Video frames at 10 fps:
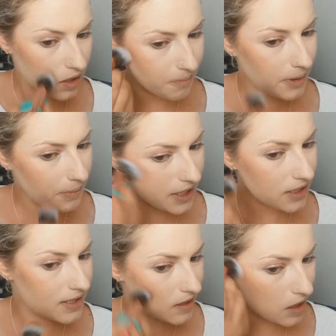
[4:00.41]
bin mir
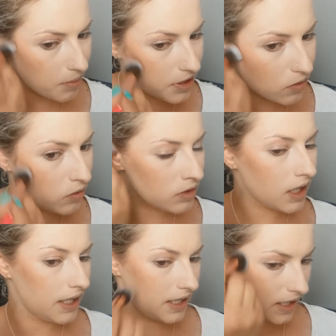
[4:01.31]
nicht sicher, ob ich
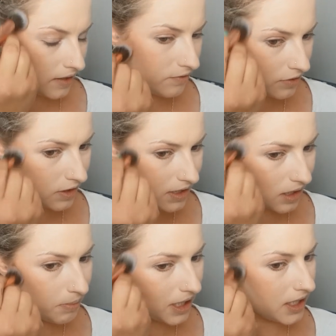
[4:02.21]
Unreinheiten von dieser
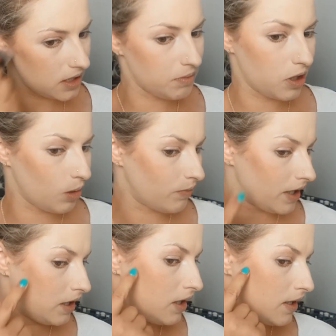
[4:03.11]
Palette bekomme,
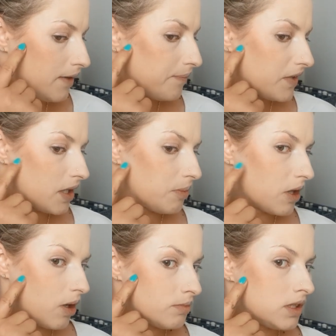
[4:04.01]
weil ich
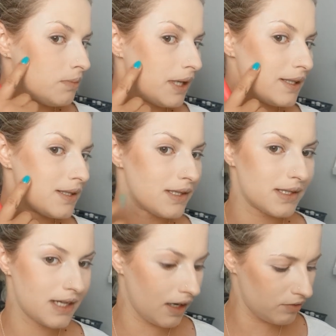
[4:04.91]
bekomme sie meistens
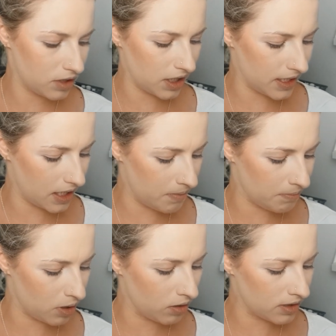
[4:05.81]
da, wo ich halt eben
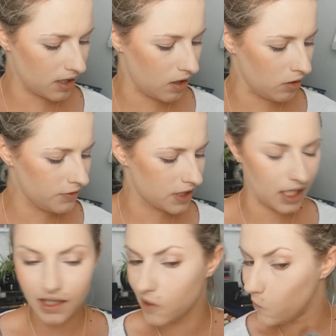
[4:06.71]
Bronzer
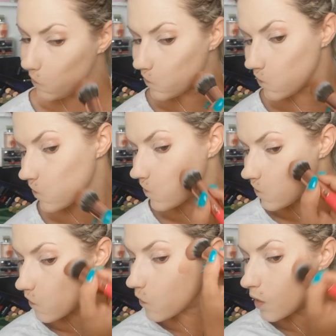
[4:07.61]
auftrage.
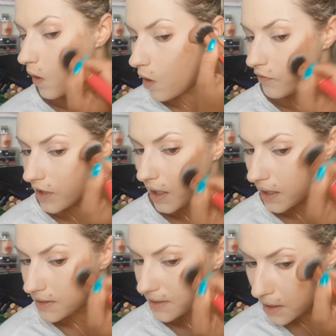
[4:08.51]
Und auch auf der
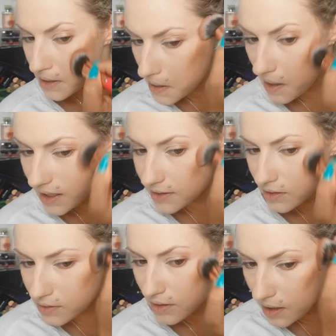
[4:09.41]
anderen Seite. Also
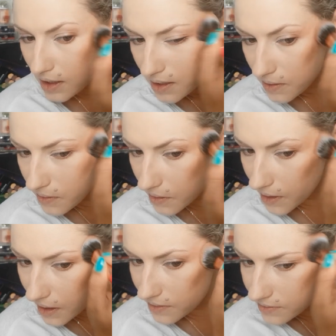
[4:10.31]
so,
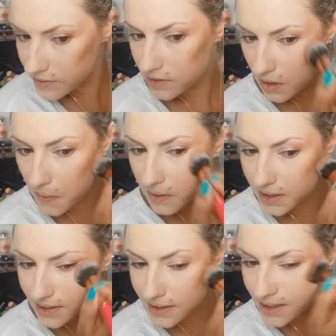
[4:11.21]
ja. Und
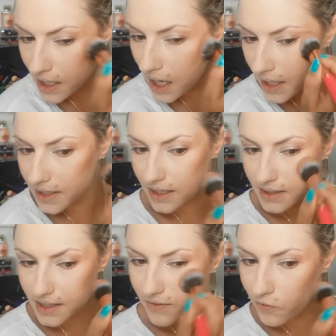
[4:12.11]
das ist ja eigentlich
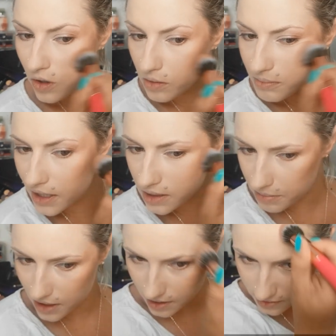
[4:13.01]
seit Wochen meine
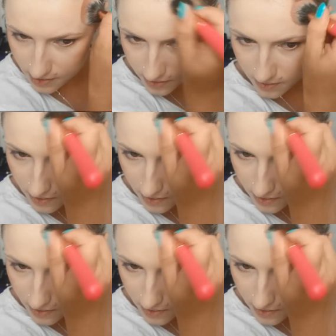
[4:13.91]
Palette,